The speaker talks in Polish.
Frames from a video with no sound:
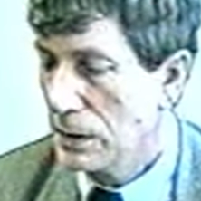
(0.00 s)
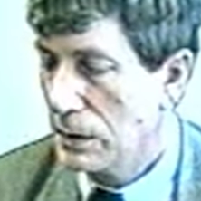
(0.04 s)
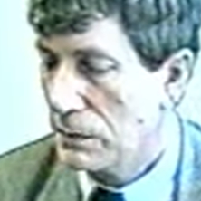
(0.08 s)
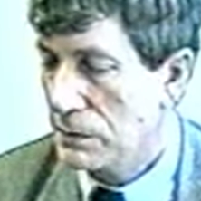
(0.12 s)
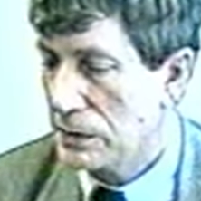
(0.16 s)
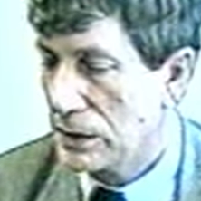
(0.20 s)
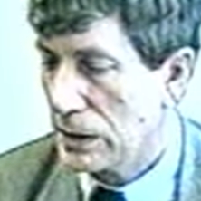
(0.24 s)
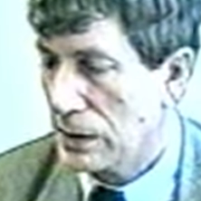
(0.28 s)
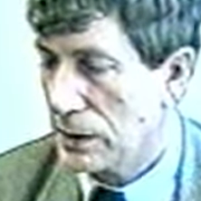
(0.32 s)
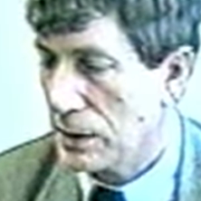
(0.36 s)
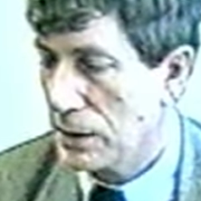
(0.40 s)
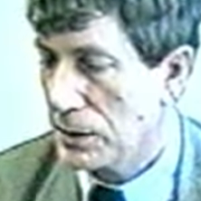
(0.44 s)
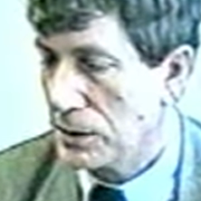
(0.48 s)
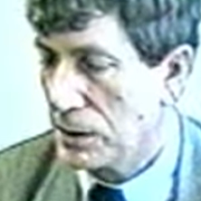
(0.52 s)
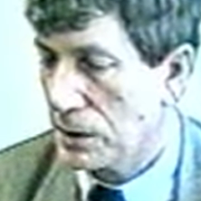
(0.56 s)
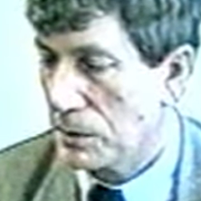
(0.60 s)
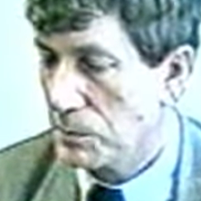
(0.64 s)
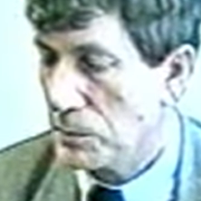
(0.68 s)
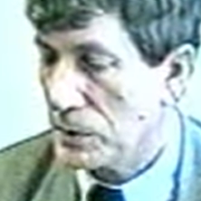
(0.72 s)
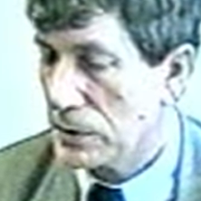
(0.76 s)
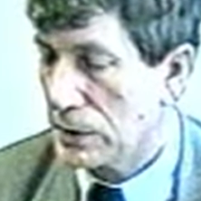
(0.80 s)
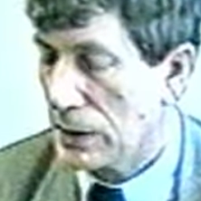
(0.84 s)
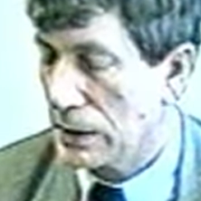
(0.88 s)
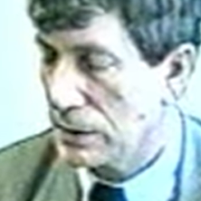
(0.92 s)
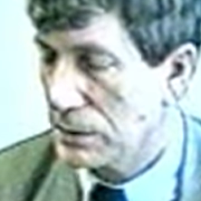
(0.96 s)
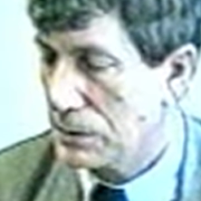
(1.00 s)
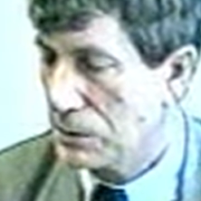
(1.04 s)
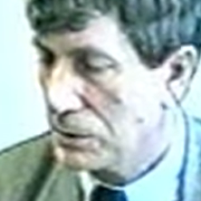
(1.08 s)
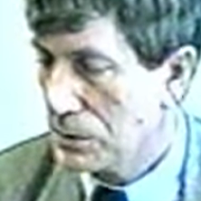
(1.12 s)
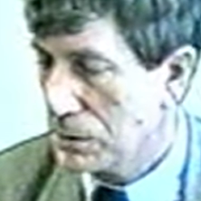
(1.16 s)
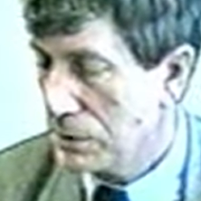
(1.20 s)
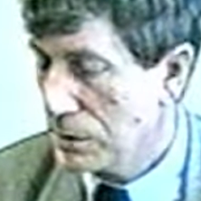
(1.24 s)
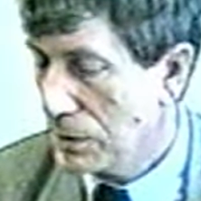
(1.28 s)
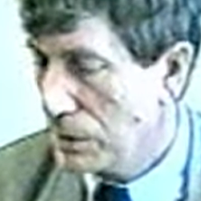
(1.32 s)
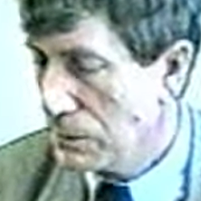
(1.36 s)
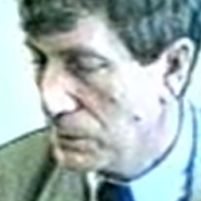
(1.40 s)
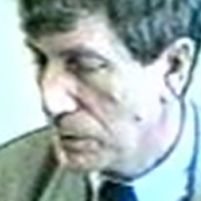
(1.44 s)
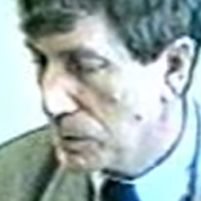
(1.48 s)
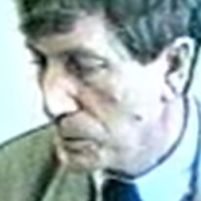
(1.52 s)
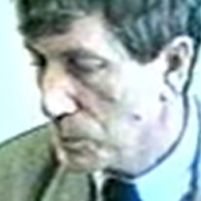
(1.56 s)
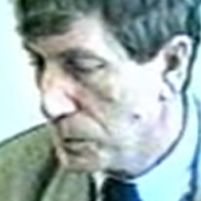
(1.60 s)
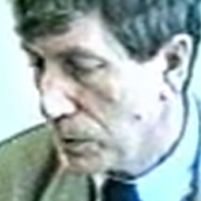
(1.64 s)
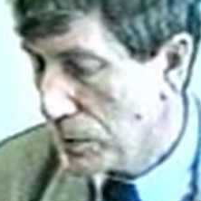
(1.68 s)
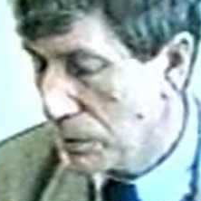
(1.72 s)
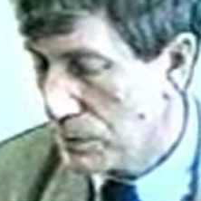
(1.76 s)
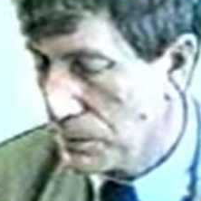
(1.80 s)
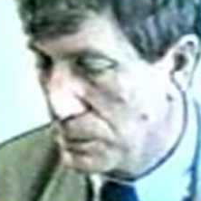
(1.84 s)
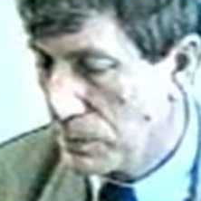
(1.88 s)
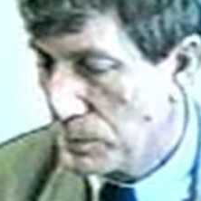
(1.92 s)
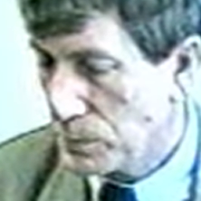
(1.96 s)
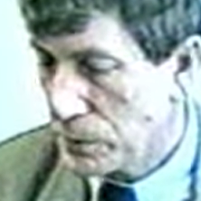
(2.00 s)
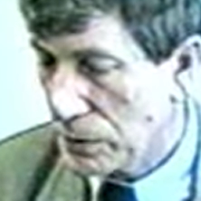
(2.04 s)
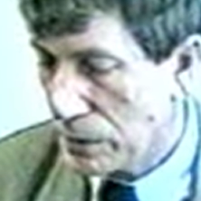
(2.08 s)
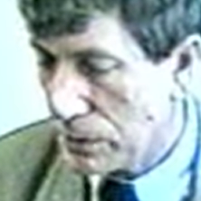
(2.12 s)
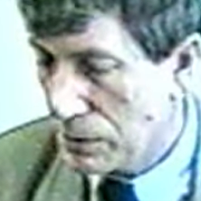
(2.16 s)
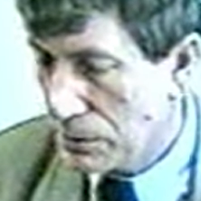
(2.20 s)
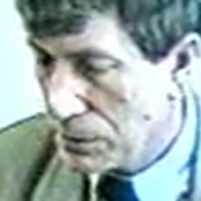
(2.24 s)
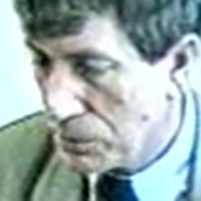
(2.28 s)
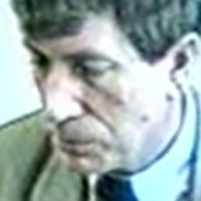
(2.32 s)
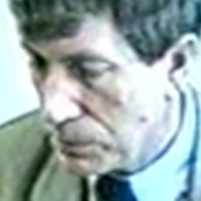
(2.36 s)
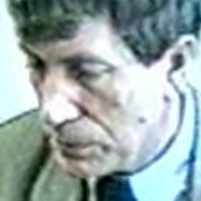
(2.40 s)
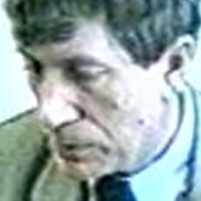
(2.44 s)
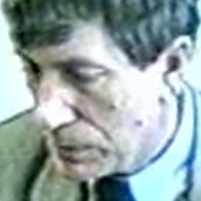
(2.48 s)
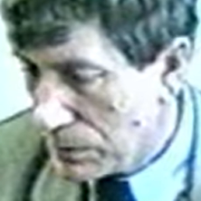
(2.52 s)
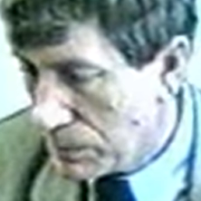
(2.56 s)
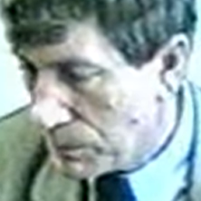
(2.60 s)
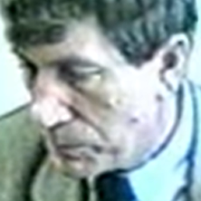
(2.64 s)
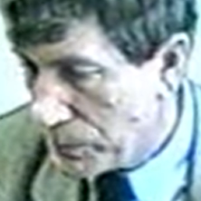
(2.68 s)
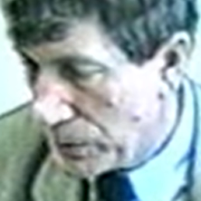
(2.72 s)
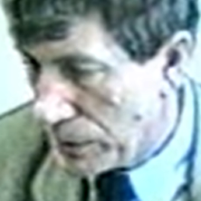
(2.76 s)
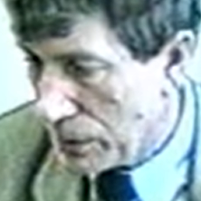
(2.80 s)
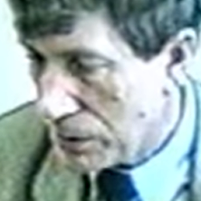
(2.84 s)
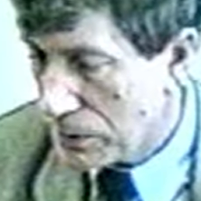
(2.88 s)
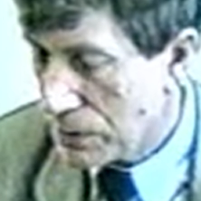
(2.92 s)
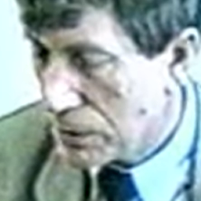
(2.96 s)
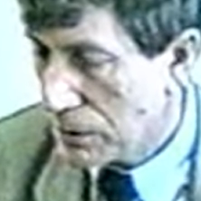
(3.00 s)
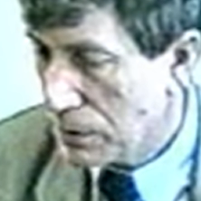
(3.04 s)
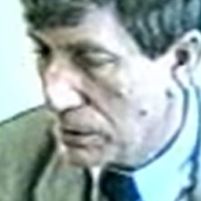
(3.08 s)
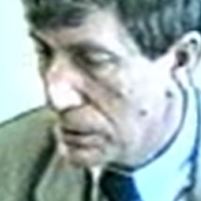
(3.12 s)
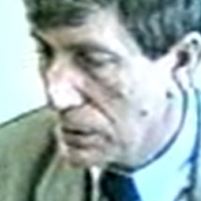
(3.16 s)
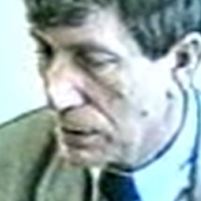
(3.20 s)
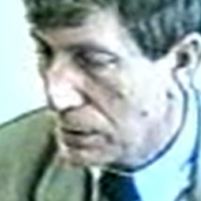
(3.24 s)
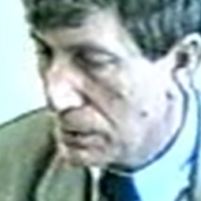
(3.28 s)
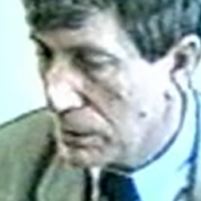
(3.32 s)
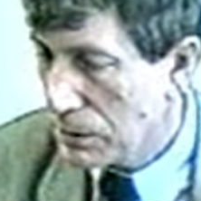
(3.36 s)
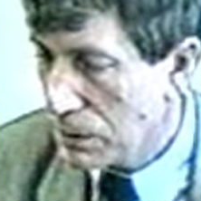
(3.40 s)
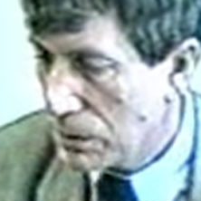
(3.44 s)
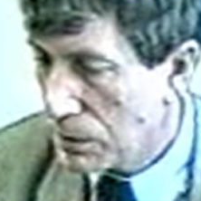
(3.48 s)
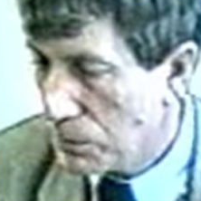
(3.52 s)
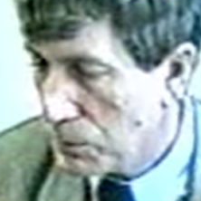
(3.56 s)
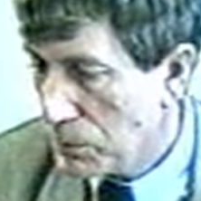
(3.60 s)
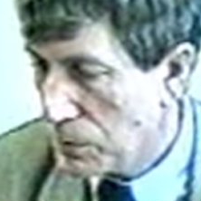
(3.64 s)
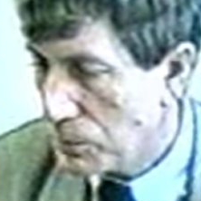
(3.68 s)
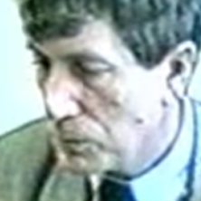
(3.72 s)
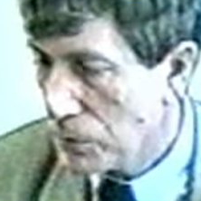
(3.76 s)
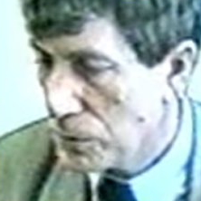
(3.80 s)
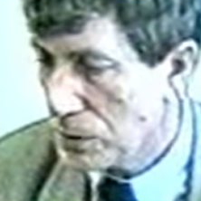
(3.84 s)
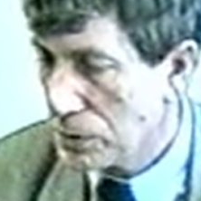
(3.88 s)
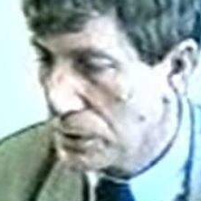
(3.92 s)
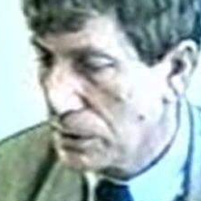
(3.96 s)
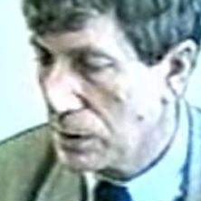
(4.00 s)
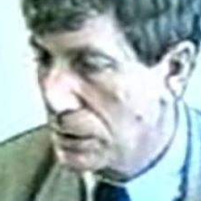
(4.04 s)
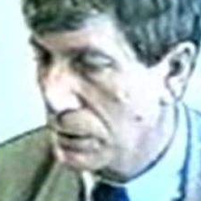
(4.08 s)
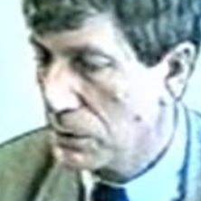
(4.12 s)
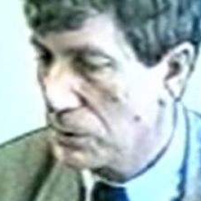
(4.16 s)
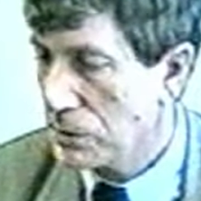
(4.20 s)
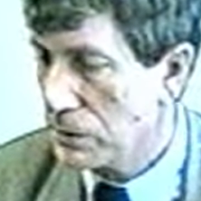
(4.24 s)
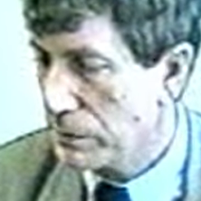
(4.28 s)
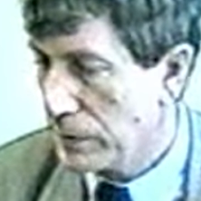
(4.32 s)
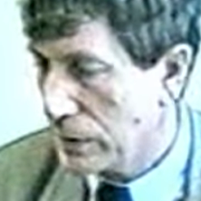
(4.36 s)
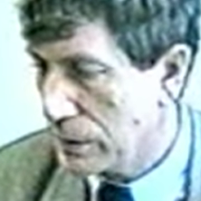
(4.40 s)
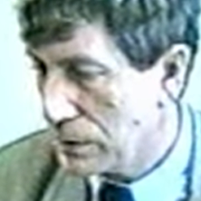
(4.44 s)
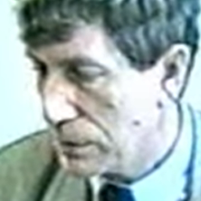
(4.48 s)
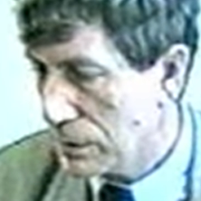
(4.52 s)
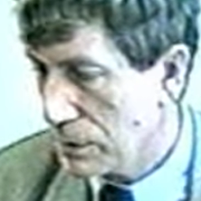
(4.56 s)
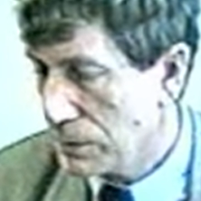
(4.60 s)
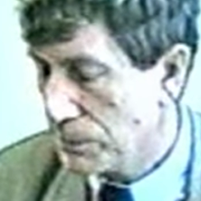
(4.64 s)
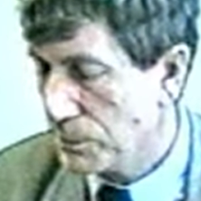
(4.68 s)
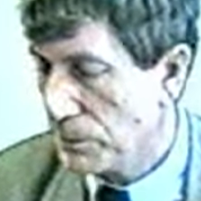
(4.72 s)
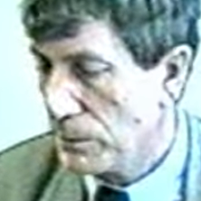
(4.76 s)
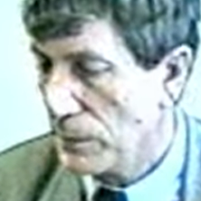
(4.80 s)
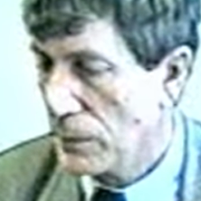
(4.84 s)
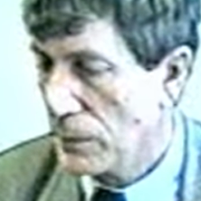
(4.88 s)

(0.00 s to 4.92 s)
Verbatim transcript: w zakresie administracji rządowej, bo przyjęliśmy pierwsze, jak tylko było można, oświatę,